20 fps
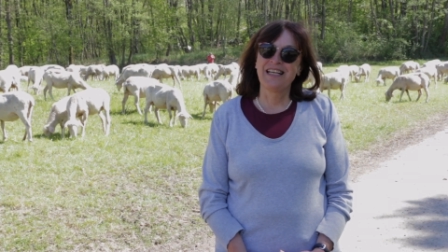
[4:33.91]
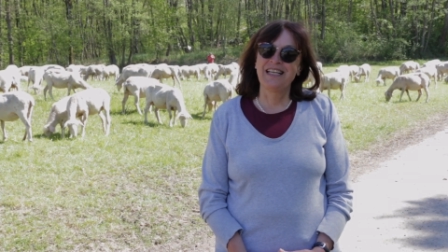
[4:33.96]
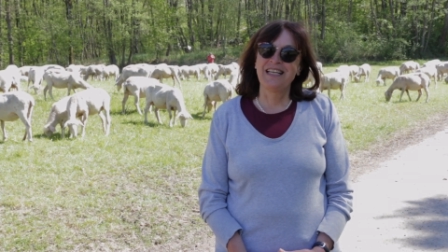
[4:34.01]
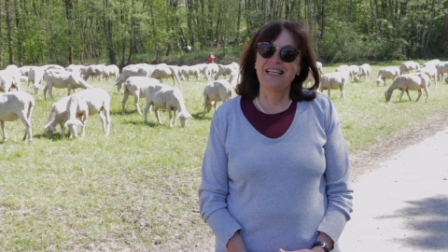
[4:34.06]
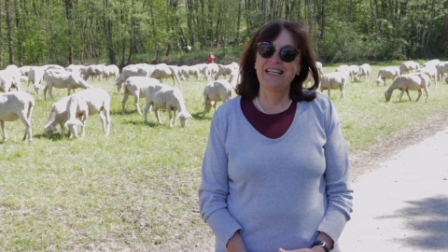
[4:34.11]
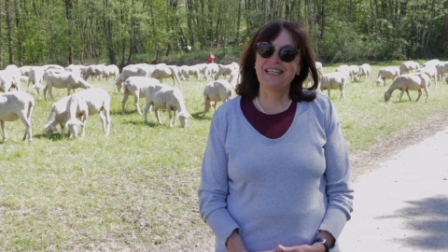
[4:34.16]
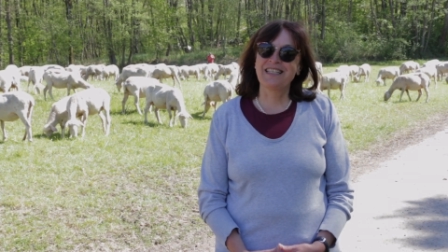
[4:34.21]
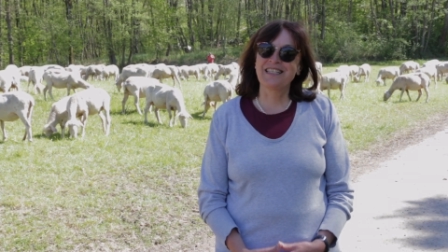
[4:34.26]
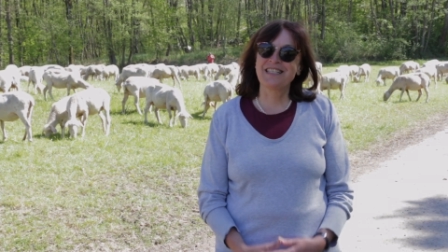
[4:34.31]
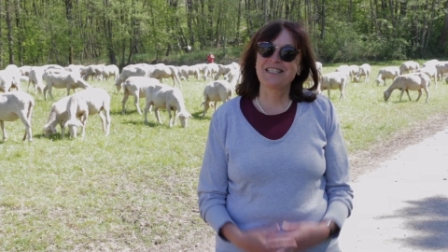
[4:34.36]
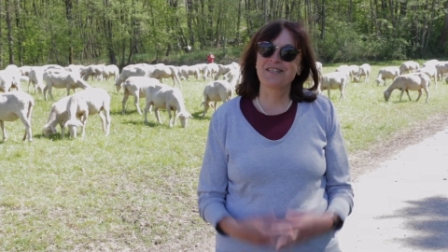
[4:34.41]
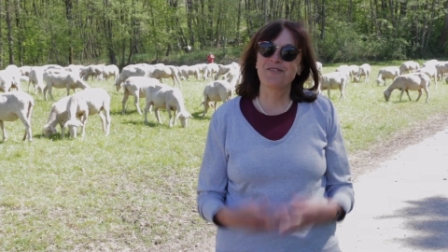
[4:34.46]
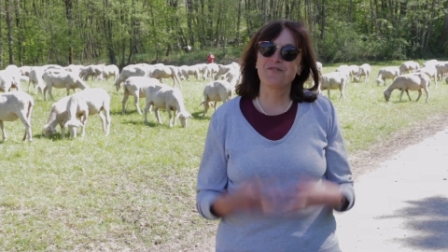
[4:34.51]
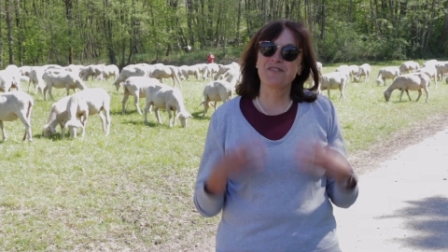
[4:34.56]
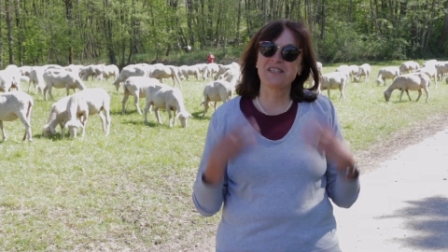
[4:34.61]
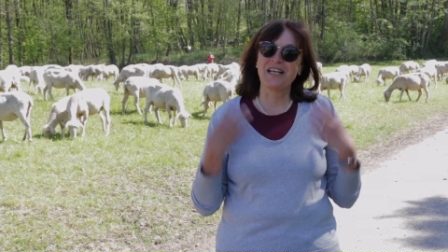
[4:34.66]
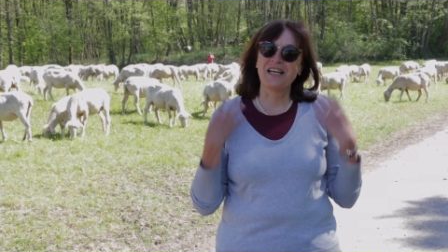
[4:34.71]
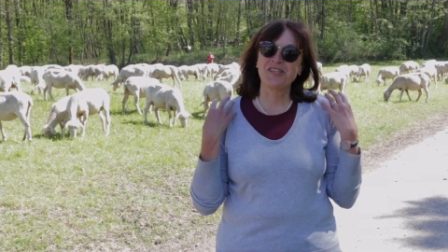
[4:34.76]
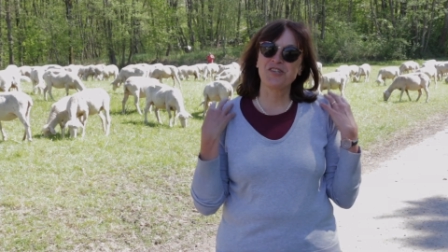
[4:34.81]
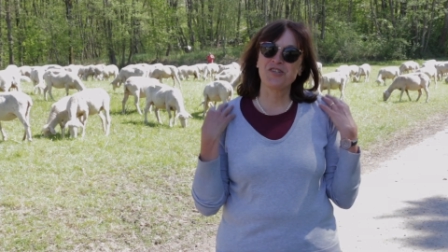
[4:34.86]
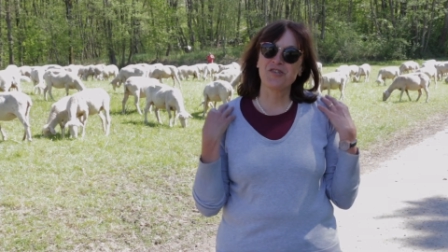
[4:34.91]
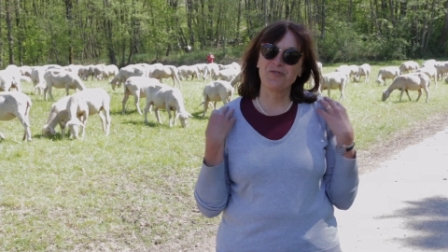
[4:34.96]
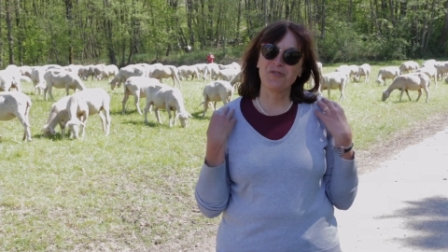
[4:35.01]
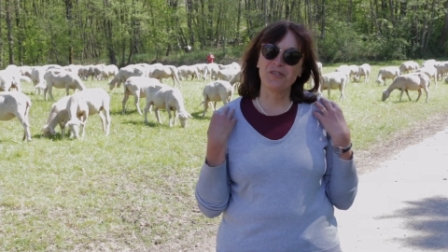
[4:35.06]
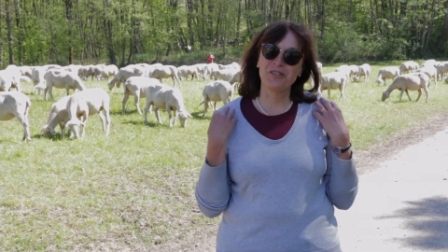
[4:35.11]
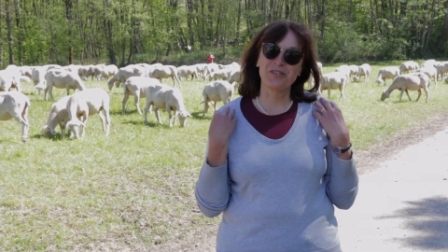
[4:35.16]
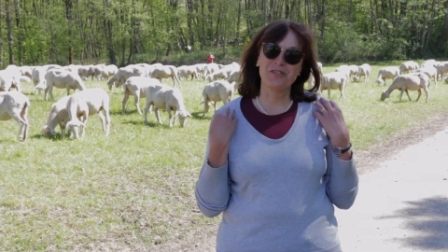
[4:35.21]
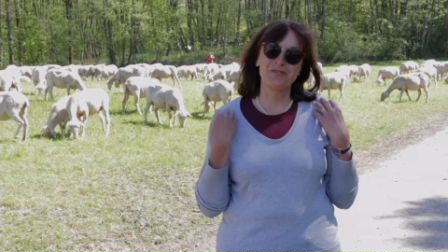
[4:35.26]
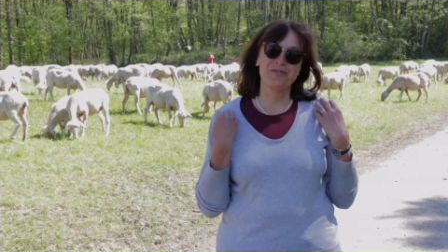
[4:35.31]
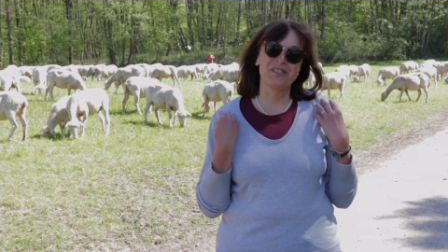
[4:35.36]
legt es auf seine
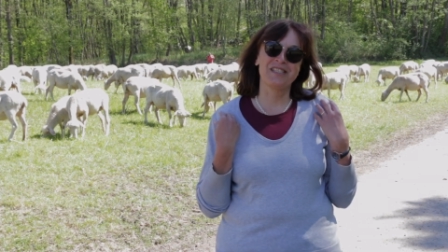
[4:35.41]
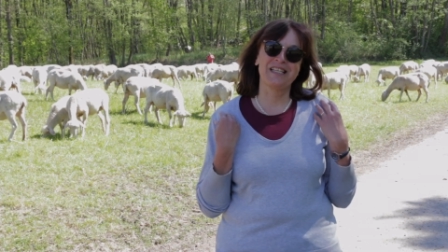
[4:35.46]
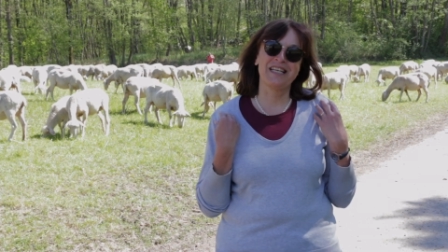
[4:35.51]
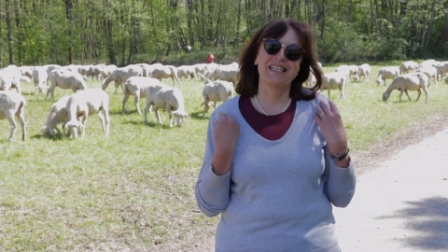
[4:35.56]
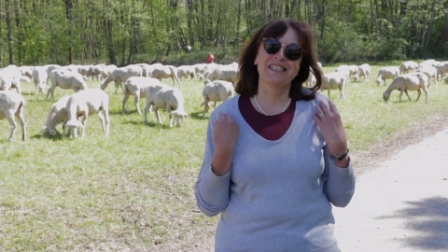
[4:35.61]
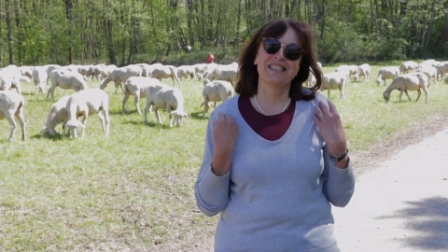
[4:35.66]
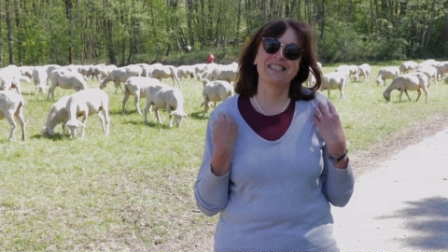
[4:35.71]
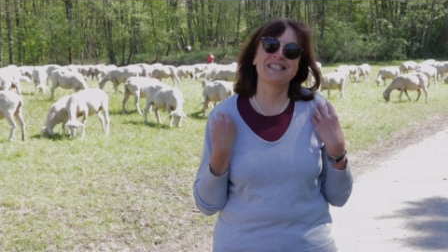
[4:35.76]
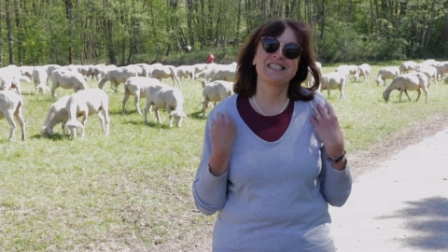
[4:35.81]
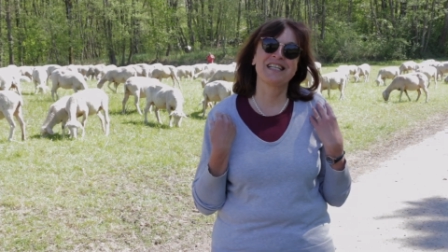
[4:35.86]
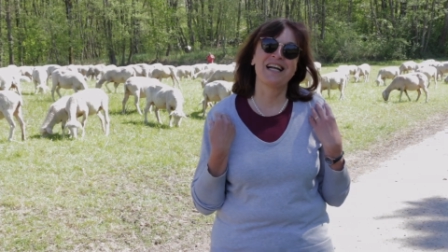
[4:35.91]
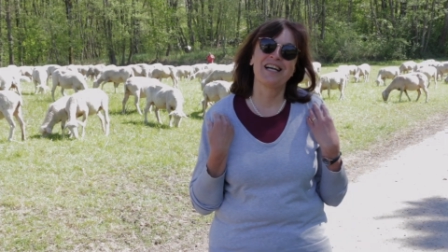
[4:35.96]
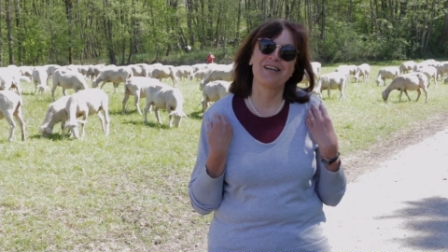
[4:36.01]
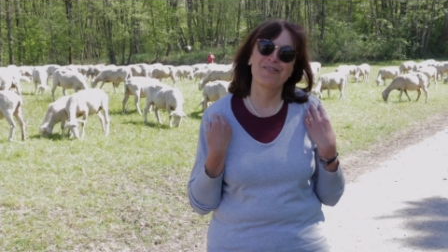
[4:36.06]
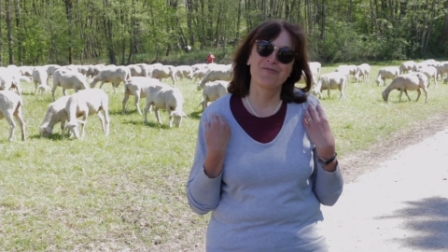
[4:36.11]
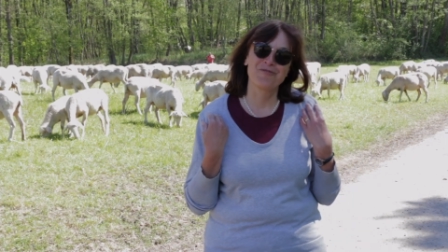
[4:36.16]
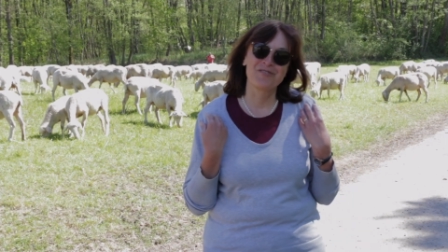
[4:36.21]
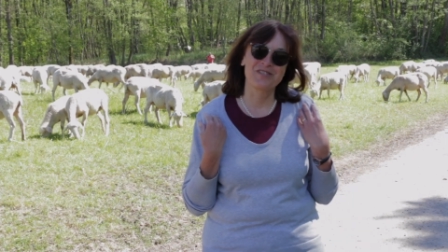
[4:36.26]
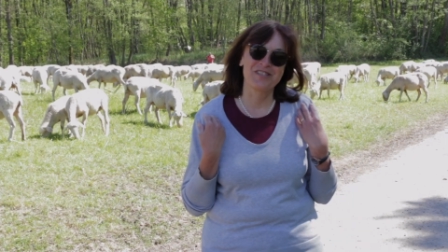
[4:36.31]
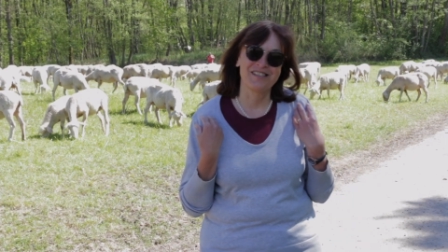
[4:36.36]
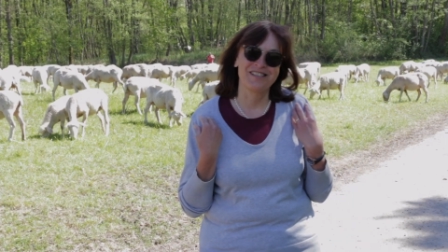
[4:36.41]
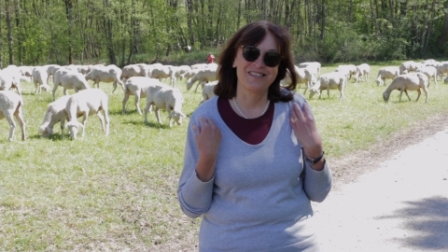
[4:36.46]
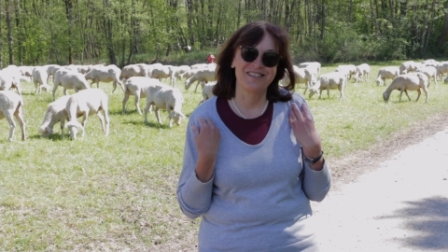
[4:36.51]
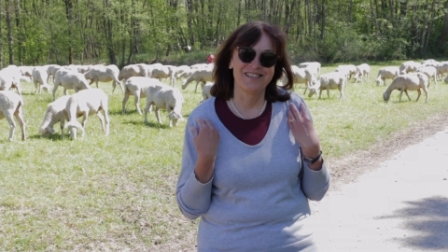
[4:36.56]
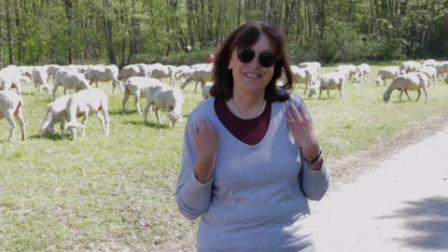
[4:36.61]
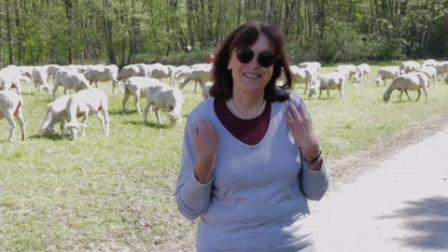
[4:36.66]
Schultern und trägt es nach Hause.